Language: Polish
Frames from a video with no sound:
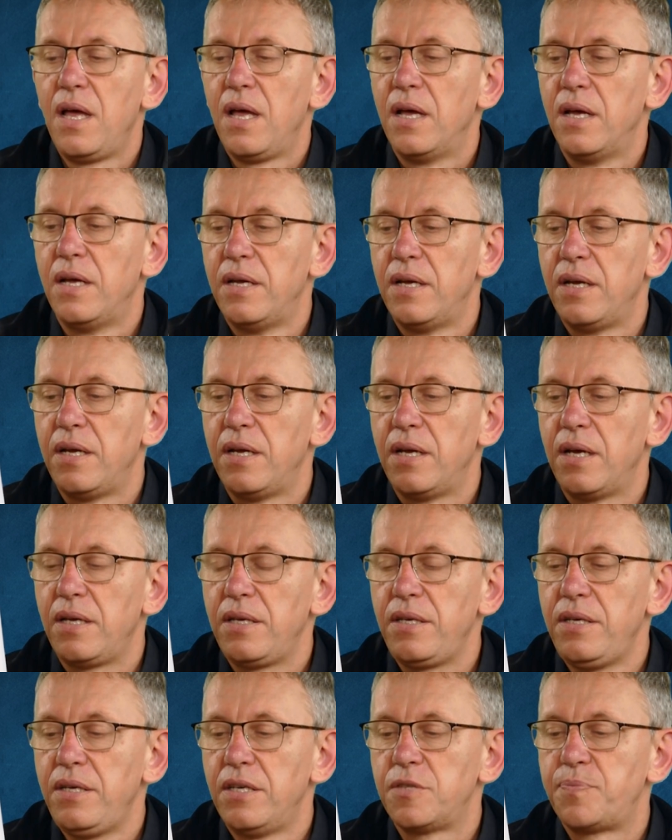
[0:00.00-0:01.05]
E,
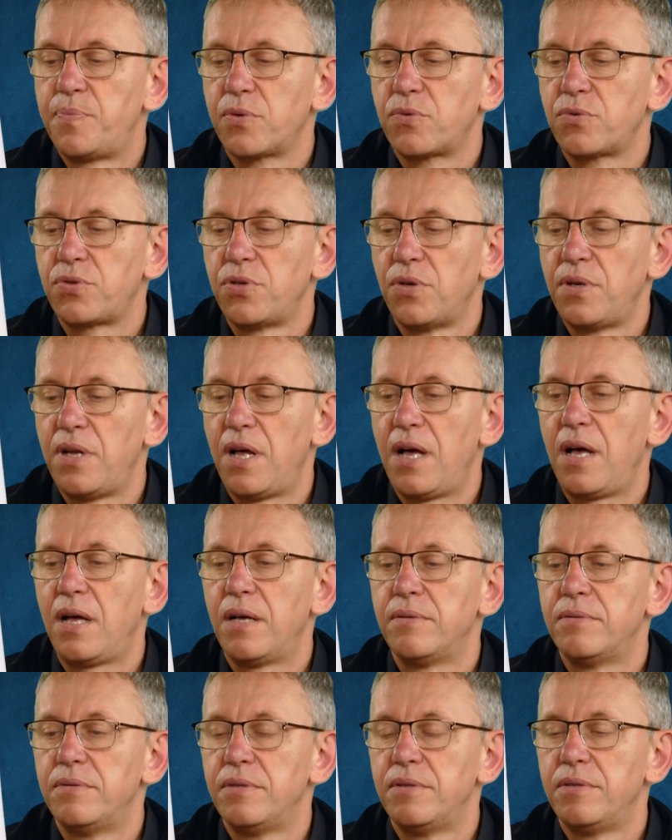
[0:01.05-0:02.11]
i jest
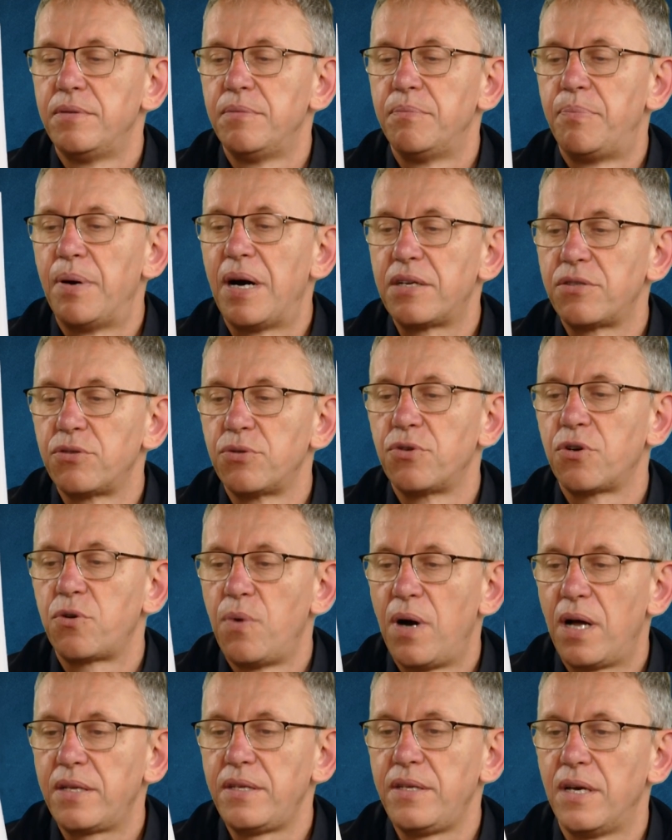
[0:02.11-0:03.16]
poruszona e, bardzo
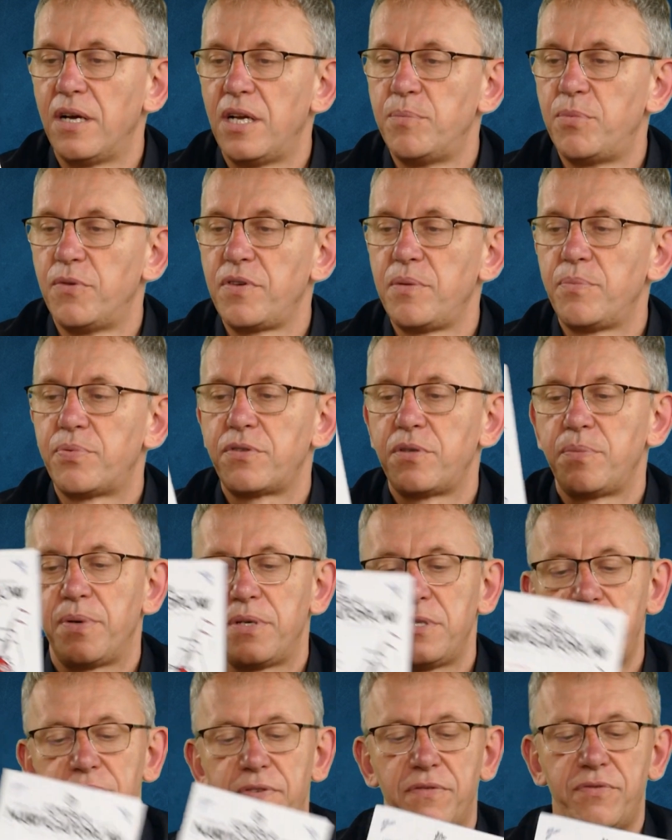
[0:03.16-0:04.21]
dokładnie, albowiem, proszę
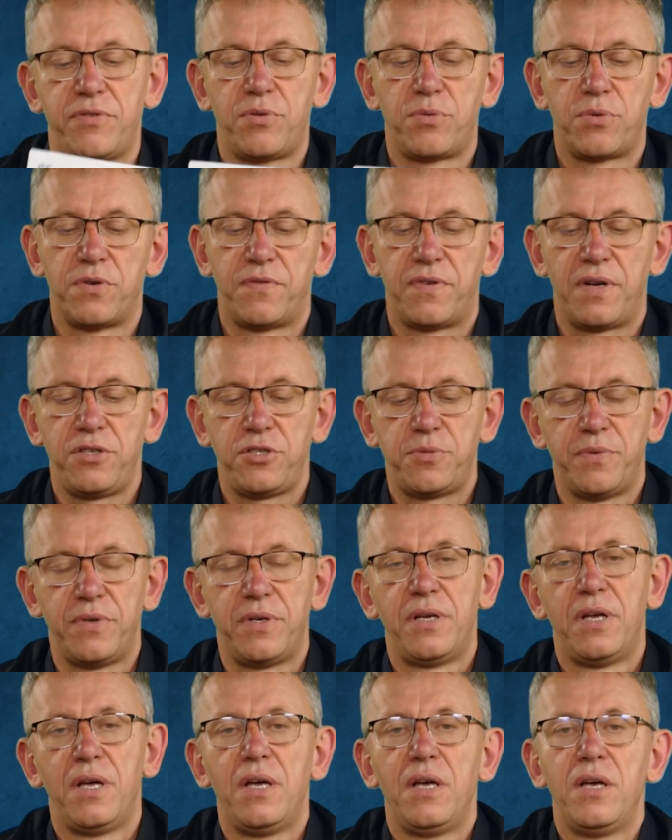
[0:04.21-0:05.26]
Państwa, wydrukowaliśmy
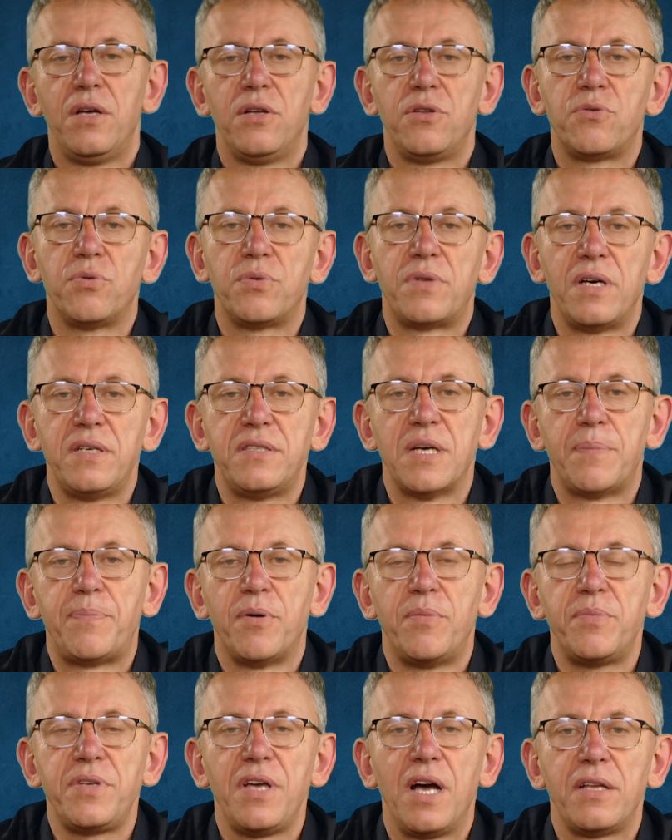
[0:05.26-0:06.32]
tutaj
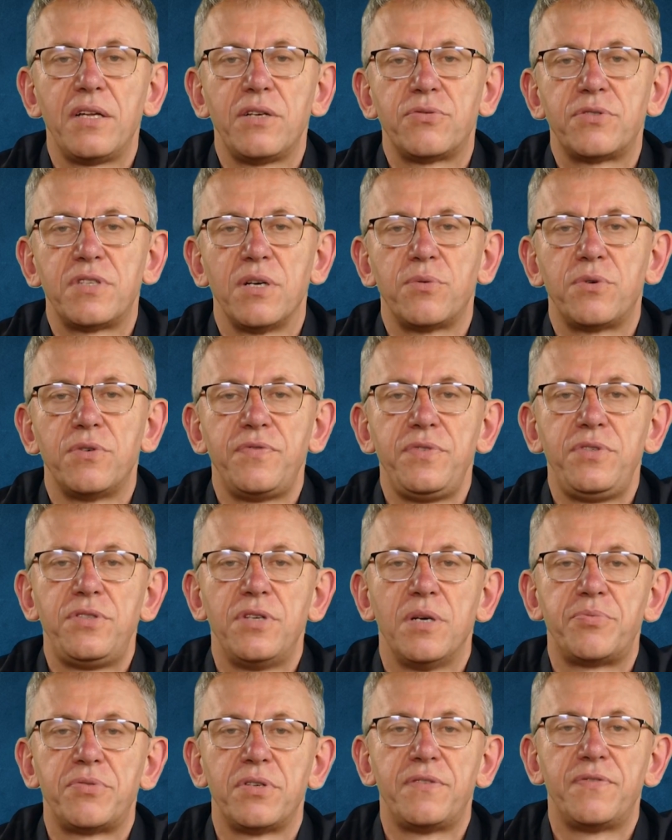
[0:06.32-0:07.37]
zapomniane już
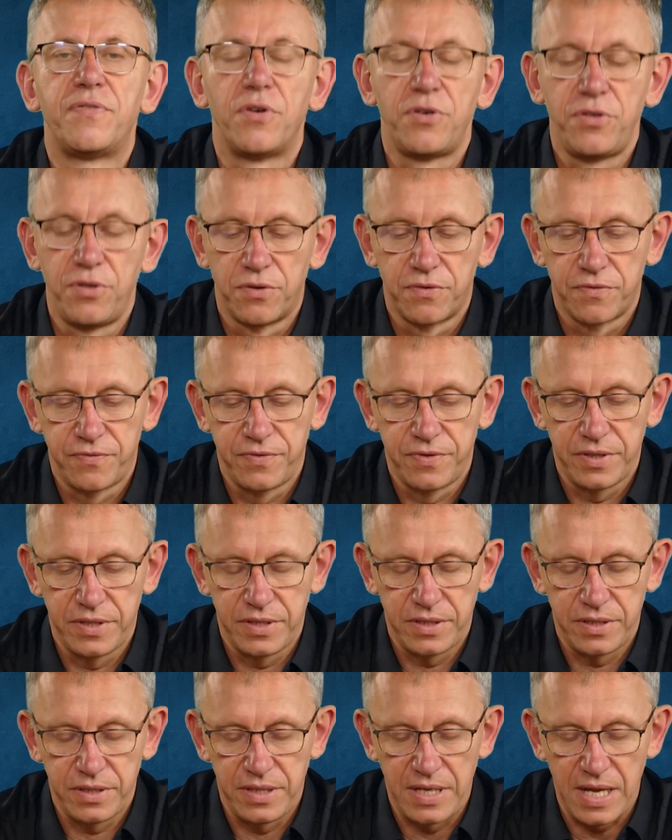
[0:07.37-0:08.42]
całkowicie przed wojną
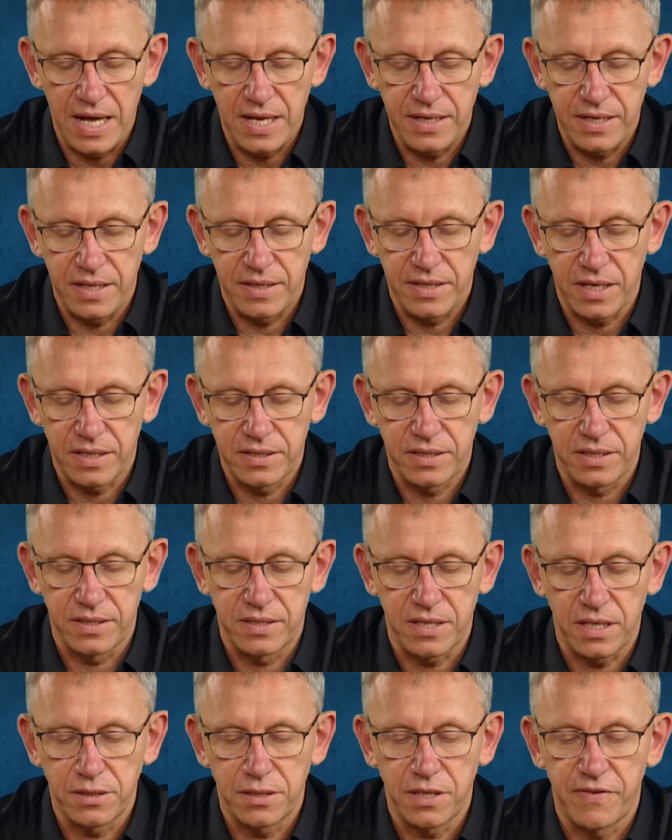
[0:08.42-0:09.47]
wydane teksty
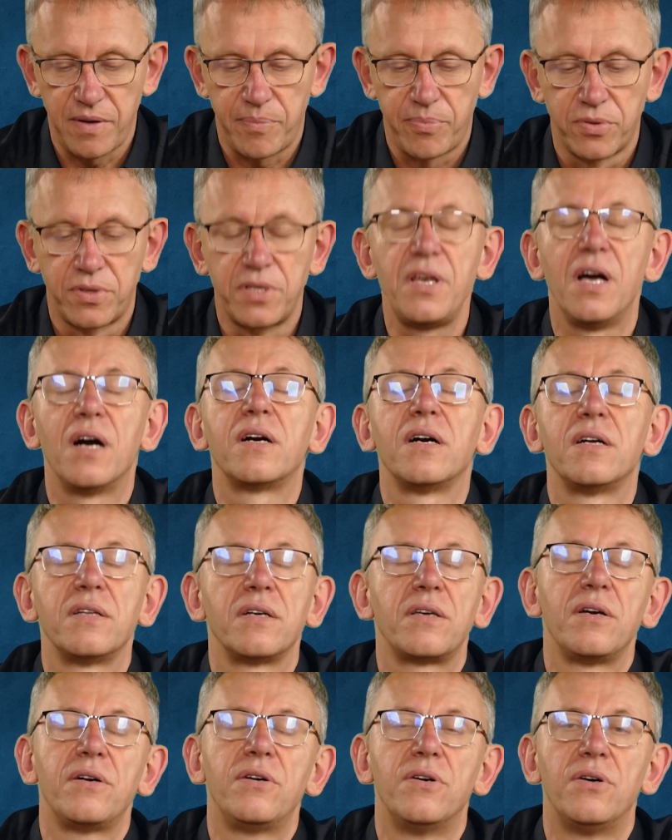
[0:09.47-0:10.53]
Stanisława Bodniaka,
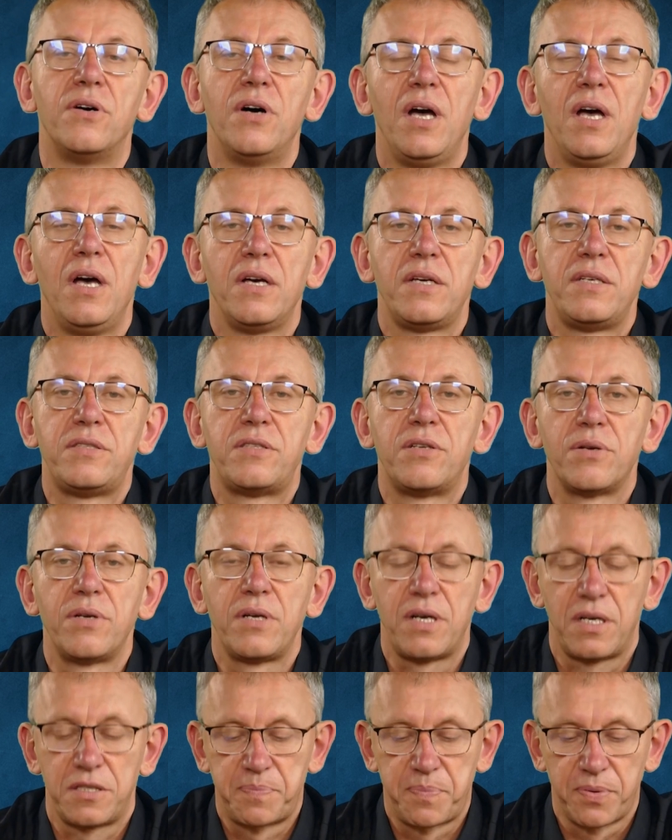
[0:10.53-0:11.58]
takiego
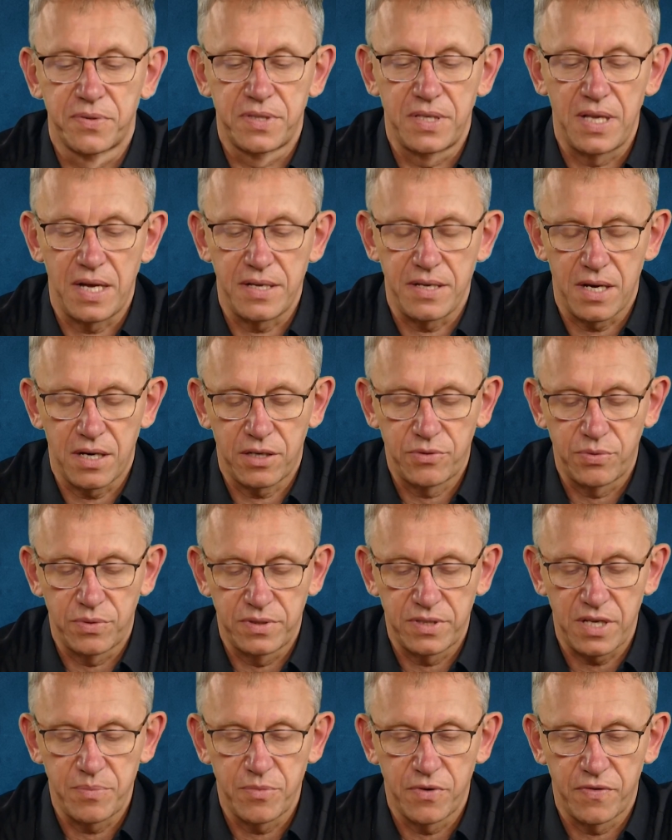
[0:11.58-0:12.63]
historyka z Poznania, który
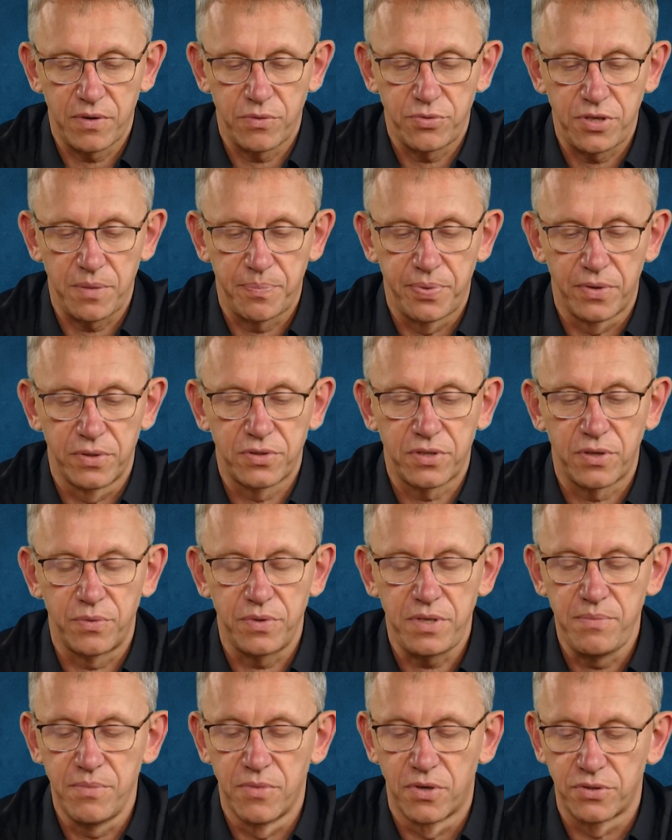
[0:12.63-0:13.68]
zajmował się Polską
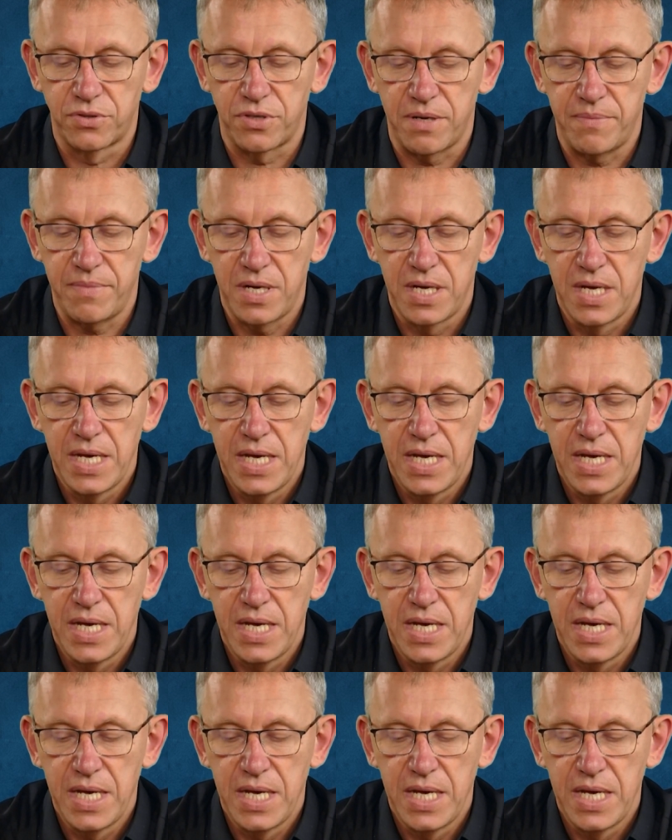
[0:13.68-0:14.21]
i morzem.